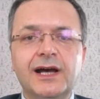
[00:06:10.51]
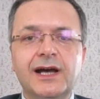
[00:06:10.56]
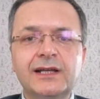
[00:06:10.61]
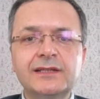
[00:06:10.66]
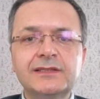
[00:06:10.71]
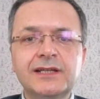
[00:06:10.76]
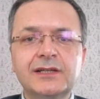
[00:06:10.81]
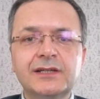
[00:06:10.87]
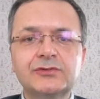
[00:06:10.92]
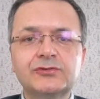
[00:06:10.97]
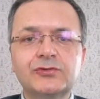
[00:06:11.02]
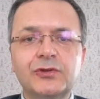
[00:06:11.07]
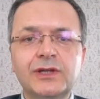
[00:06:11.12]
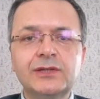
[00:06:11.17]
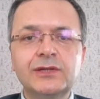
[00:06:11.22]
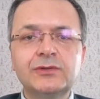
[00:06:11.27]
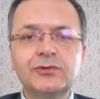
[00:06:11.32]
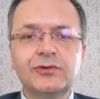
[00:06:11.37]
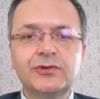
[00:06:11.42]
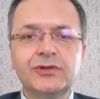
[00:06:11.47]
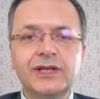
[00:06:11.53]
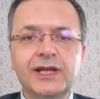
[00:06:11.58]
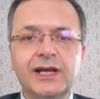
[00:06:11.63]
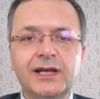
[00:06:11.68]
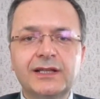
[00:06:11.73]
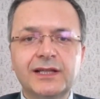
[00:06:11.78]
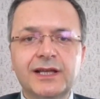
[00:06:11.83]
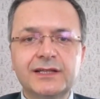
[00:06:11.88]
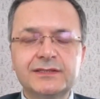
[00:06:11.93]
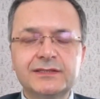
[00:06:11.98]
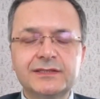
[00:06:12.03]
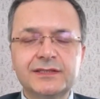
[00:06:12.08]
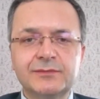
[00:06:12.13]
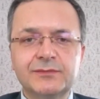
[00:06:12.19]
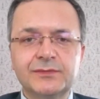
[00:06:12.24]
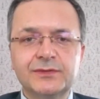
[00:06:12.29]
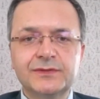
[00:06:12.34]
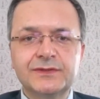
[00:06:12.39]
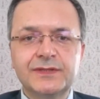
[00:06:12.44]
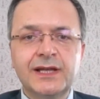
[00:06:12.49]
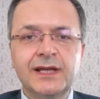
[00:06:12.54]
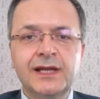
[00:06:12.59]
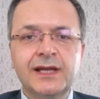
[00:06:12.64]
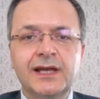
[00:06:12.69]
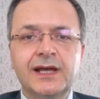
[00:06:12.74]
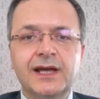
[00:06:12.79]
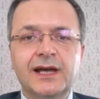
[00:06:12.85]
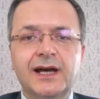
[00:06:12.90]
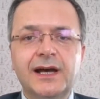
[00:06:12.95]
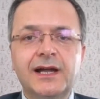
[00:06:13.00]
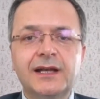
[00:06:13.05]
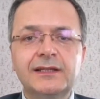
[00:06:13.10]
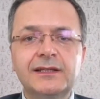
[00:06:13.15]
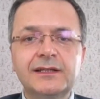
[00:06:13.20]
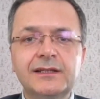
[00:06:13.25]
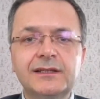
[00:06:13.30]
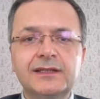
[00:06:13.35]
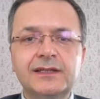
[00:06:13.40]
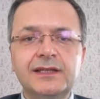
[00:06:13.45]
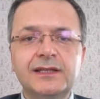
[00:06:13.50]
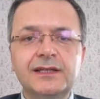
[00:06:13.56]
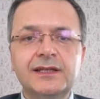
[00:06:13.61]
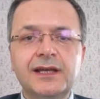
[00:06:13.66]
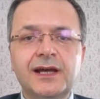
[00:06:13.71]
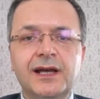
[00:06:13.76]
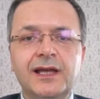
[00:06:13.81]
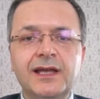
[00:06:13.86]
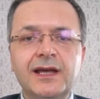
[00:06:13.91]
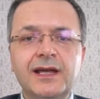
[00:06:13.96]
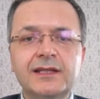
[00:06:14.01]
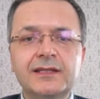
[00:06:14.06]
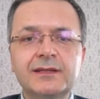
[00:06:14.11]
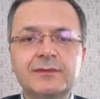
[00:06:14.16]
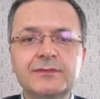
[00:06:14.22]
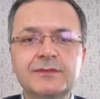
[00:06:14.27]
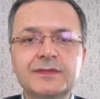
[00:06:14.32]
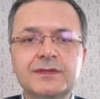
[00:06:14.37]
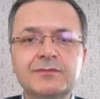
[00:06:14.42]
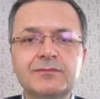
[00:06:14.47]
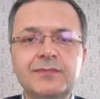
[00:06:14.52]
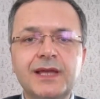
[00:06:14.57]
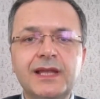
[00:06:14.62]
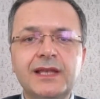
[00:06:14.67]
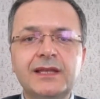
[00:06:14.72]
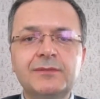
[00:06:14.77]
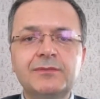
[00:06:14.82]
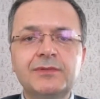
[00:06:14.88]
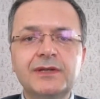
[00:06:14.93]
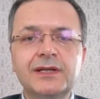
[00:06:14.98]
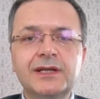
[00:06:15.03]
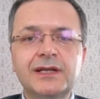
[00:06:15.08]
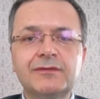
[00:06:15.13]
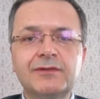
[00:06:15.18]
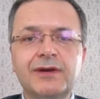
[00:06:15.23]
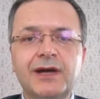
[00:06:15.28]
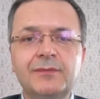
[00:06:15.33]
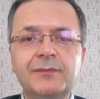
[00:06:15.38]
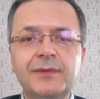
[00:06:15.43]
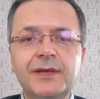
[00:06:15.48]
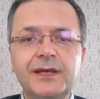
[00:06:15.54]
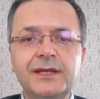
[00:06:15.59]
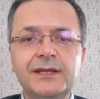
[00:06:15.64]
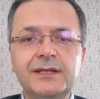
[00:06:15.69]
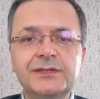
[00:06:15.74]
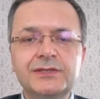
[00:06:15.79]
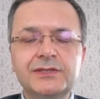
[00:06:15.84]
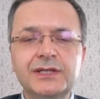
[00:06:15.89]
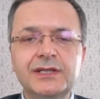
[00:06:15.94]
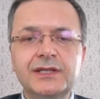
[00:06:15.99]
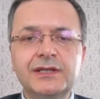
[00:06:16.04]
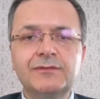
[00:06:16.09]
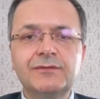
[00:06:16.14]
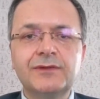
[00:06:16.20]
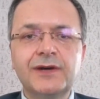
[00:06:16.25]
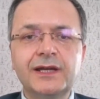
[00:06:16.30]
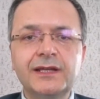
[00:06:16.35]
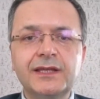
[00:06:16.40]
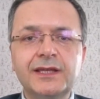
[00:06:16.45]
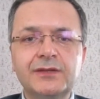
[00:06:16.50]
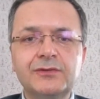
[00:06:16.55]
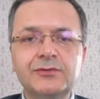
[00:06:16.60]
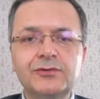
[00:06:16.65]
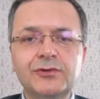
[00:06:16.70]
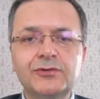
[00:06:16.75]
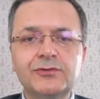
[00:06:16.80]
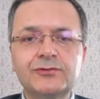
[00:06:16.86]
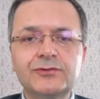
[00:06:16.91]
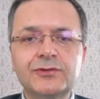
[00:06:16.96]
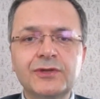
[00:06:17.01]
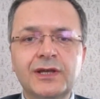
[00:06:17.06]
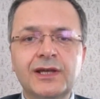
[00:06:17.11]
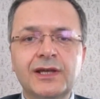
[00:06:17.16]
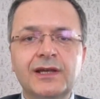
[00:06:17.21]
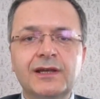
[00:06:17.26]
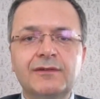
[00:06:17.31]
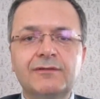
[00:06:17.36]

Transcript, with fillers: Ancak sona doğru yaklaştığımızda artık dini hayatımızın belli bir kıvama eriştiğini fark ediyoruz